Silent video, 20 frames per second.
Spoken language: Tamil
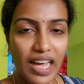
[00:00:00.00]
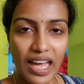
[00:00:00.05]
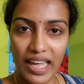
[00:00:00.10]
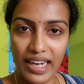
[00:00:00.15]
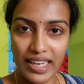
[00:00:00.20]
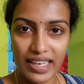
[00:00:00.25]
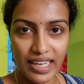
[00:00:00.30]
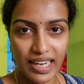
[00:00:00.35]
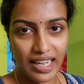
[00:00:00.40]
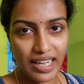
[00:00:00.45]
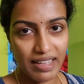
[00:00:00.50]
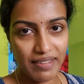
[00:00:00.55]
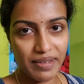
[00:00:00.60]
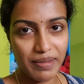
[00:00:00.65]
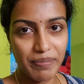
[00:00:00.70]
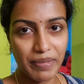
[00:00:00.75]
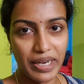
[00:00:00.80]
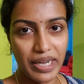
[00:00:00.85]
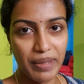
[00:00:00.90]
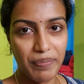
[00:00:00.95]
ஆனால் நல்லாவே
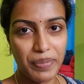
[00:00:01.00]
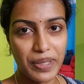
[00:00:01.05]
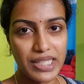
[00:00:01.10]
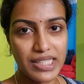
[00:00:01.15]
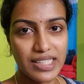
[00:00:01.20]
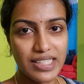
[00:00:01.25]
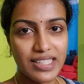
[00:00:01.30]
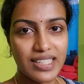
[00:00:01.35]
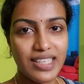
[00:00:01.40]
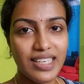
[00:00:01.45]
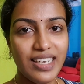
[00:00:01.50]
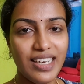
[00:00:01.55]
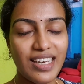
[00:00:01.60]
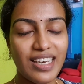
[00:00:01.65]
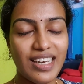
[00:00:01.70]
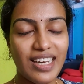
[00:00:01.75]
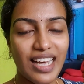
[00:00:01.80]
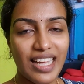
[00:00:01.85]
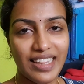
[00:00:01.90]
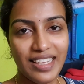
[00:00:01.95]
மழை பெஞ்சுது
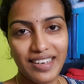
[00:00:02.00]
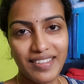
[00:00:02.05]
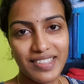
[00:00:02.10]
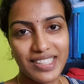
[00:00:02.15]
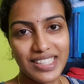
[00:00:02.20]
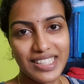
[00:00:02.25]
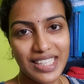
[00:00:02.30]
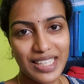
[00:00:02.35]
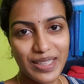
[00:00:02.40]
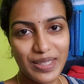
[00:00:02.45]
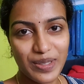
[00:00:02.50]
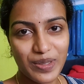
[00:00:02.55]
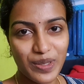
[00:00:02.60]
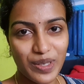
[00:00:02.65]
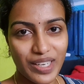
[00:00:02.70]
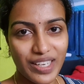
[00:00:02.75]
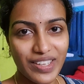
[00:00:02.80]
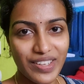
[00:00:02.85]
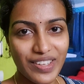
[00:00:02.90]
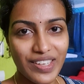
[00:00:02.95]
அதில் வந்துட்டு எந்த
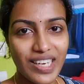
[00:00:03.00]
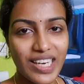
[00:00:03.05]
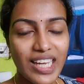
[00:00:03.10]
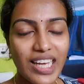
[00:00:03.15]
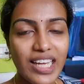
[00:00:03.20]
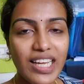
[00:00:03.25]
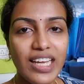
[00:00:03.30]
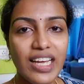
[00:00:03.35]
குறையும் இல்லை